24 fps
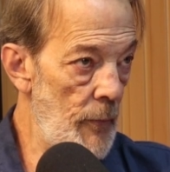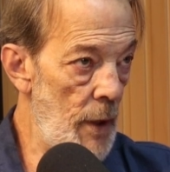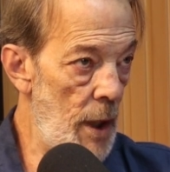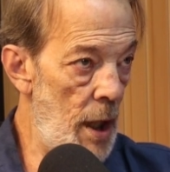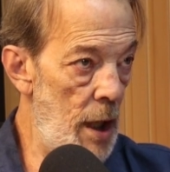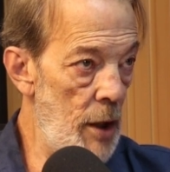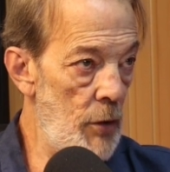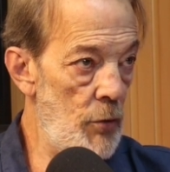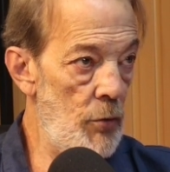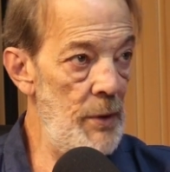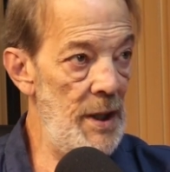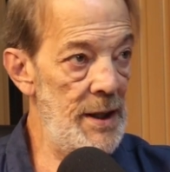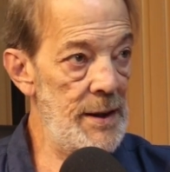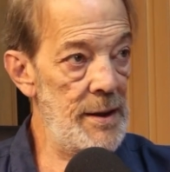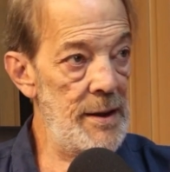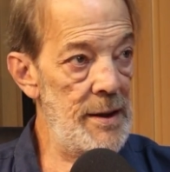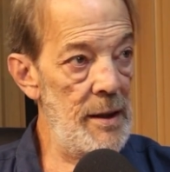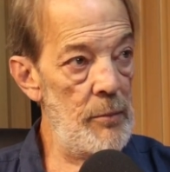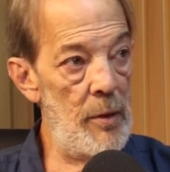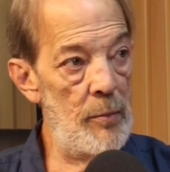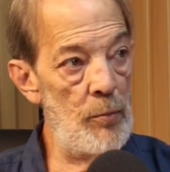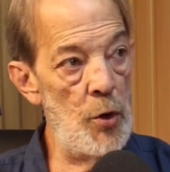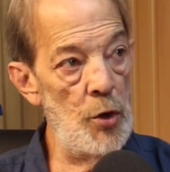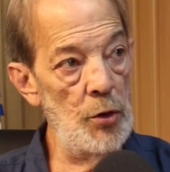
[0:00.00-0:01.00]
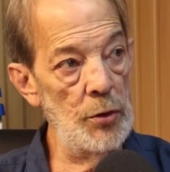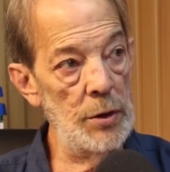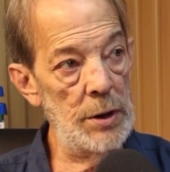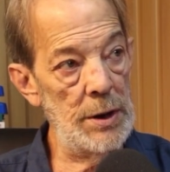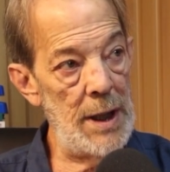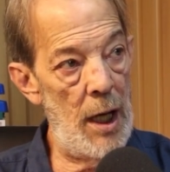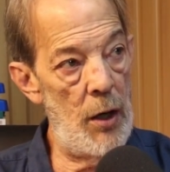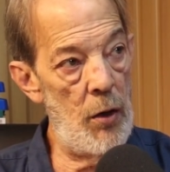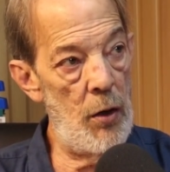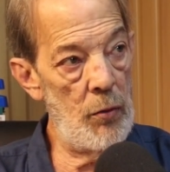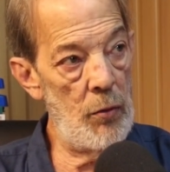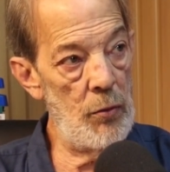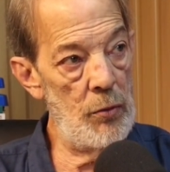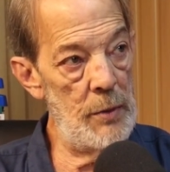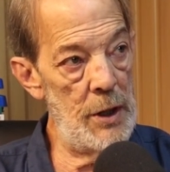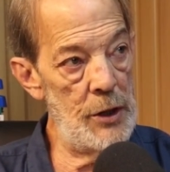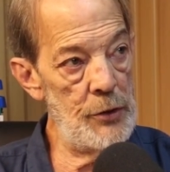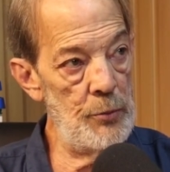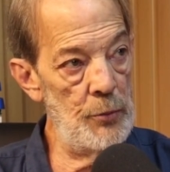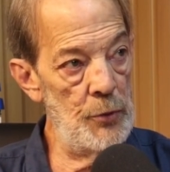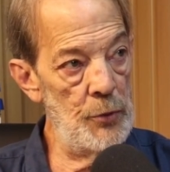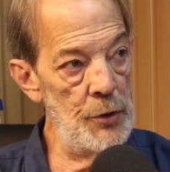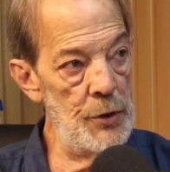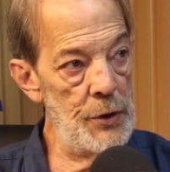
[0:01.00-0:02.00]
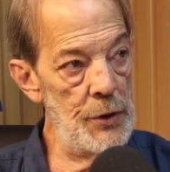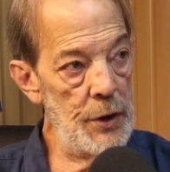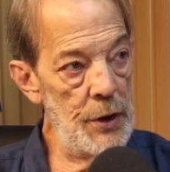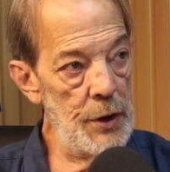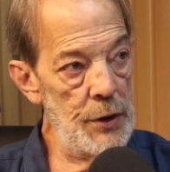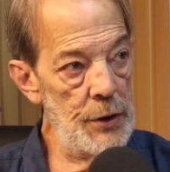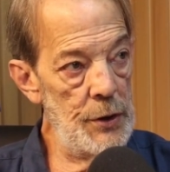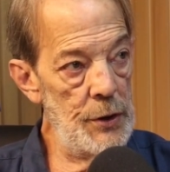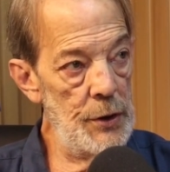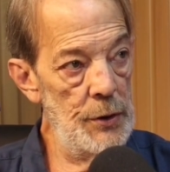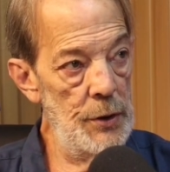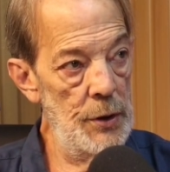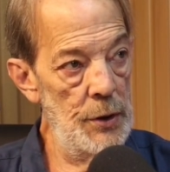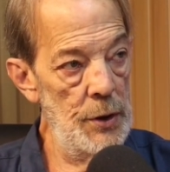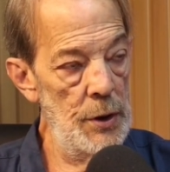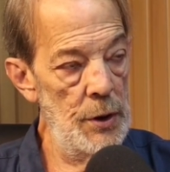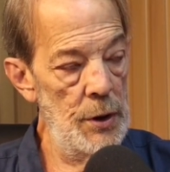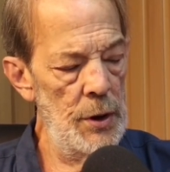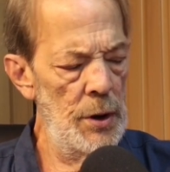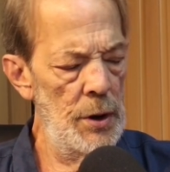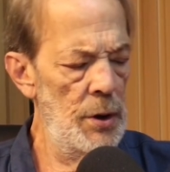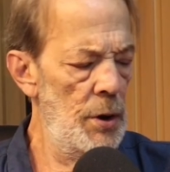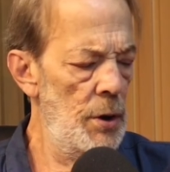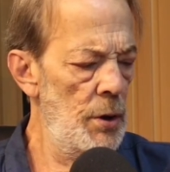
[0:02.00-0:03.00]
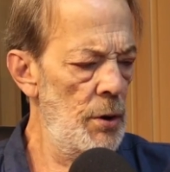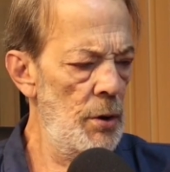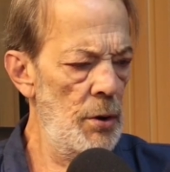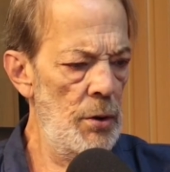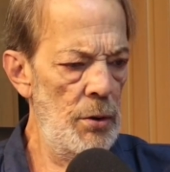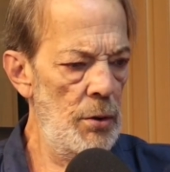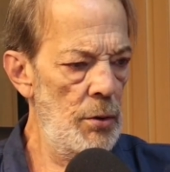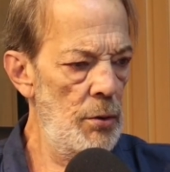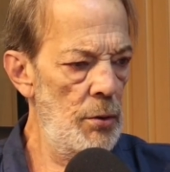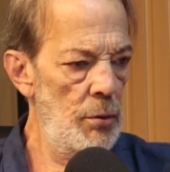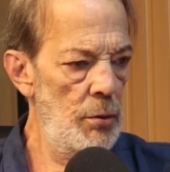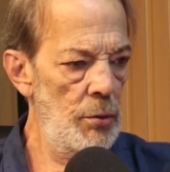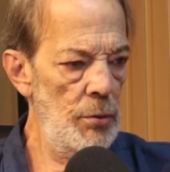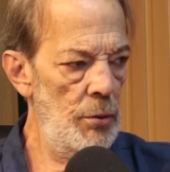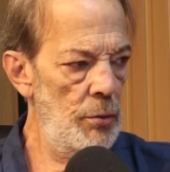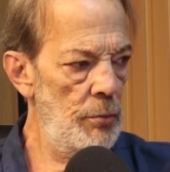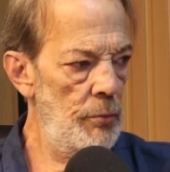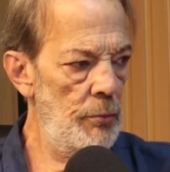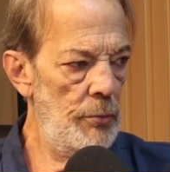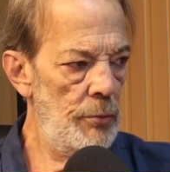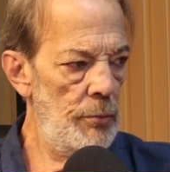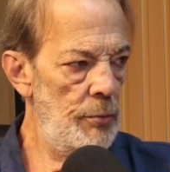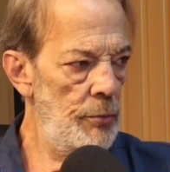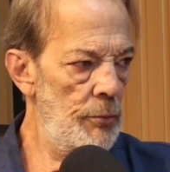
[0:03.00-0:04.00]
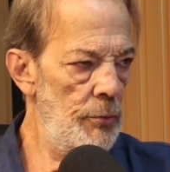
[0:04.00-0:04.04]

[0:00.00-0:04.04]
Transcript: Aí começamos a montar algumas músicas. No